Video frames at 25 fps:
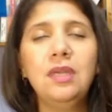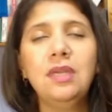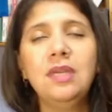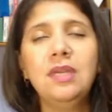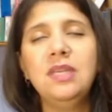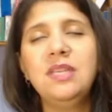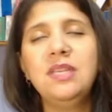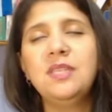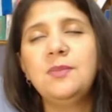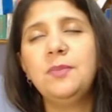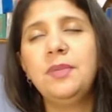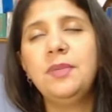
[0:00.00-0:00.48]

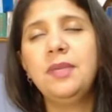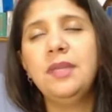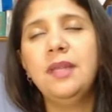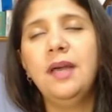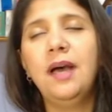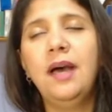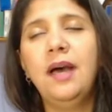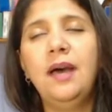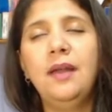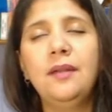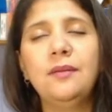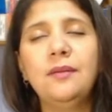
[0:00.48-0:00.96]

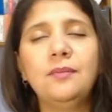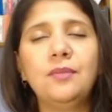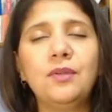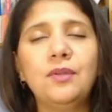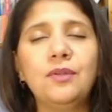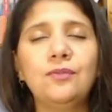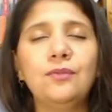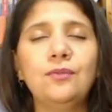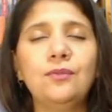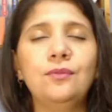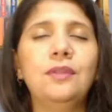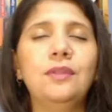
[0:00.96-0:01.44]
respirar
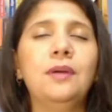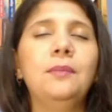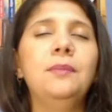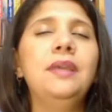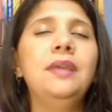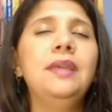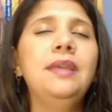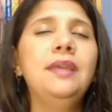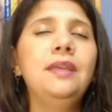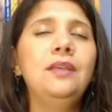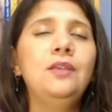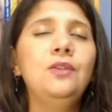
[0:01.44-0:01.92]

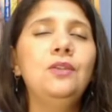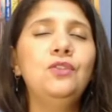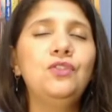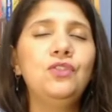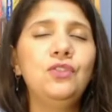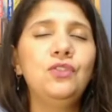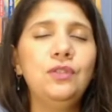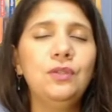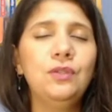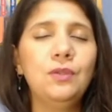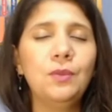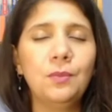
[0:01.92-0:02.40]

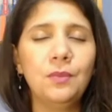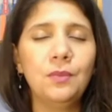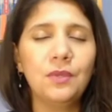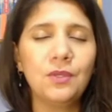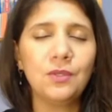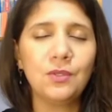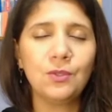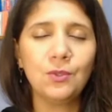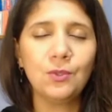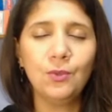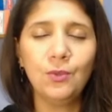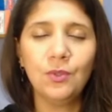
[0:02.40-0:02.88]
profundamente,
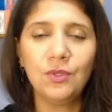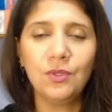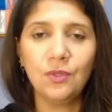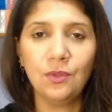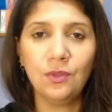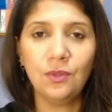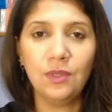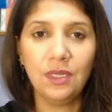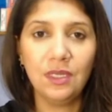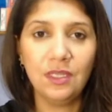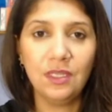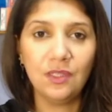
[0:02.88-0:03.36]
umas duas ou
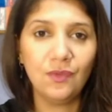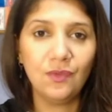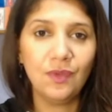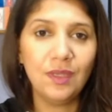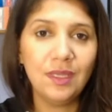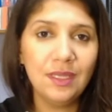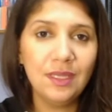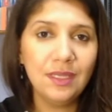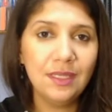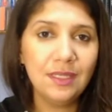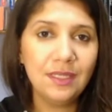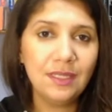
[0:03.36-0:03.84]
três
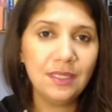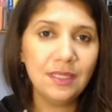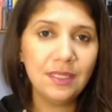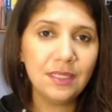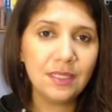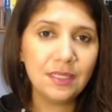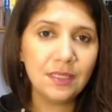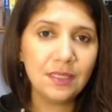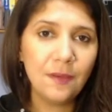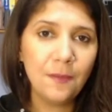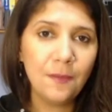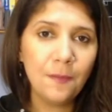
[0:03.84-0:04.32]

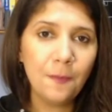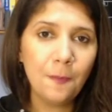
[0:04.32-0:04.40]
vezes,